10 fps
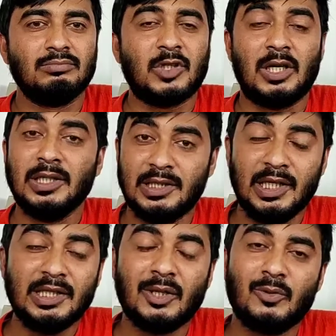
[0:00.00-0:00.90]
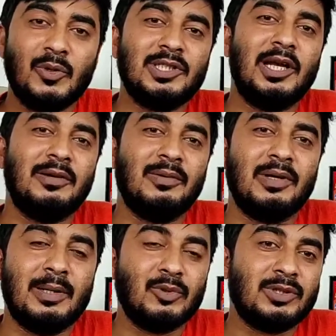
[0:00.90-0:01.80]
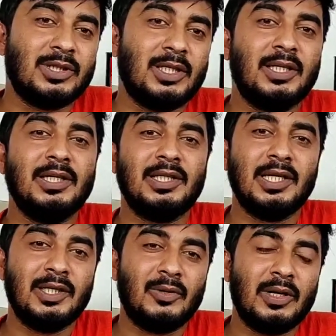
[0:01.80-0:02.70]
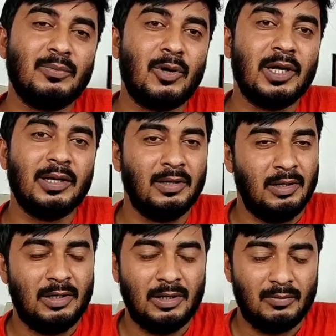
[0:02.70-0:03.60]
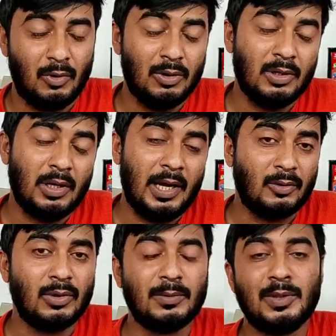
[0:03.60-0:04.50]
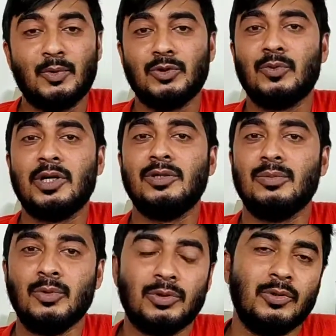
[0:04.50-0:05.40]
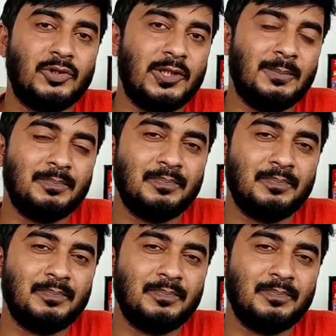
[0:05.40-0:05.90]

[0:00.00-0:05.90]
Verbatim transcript: তারা নীতি নির্ধারণ করেছিলেন এবং তাদের নীতি নির্ধারণের ফলে ফল এখনও আমাদের প্রজন্মকে কিন্তু ভুগতে হচ্ছে